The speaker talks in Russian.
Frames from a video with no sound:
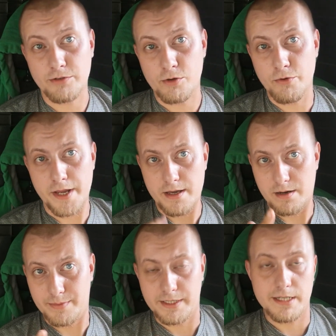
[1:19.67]

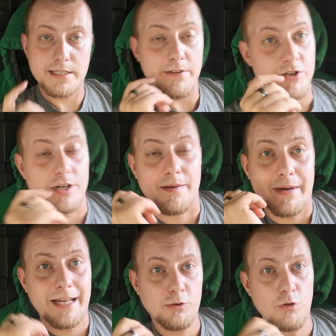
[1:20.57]
автокурьерам и
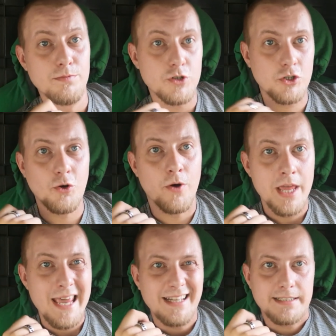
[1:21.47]
доставщикам о том,
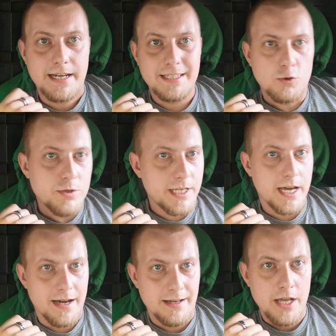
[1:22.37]
что, дорогие
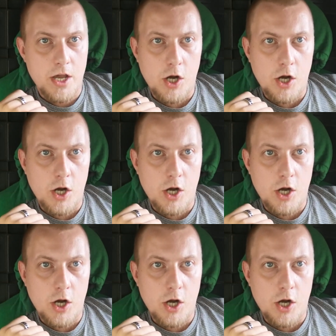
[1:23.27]
друзья,